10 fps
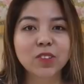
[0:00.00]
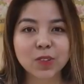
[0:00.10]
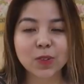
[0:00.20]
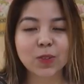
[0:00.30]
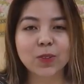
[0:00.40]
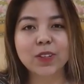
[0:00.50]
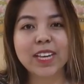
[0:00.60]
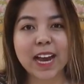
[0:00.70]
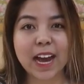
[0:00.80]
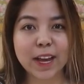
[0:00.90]
So,
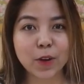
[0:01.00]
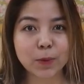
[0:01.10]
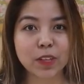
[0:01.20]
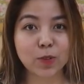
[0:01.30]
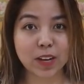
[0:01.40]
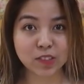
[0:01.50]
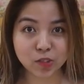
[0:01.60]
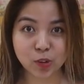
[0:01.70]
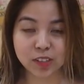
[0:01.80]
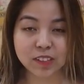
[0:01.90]
yeah, I hope that you guys
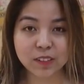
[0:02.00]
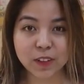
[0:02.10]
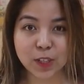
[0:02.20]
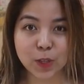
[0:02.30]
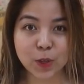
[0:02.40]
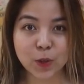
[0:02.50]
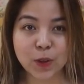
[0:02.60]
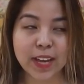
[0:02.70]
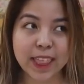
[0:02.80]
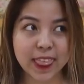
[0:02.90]
enjoyed this
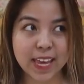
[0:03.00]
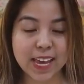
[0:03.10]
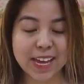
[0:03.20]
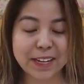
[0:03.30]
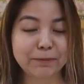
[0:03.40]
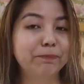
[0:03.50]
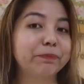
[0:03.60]
video. And then,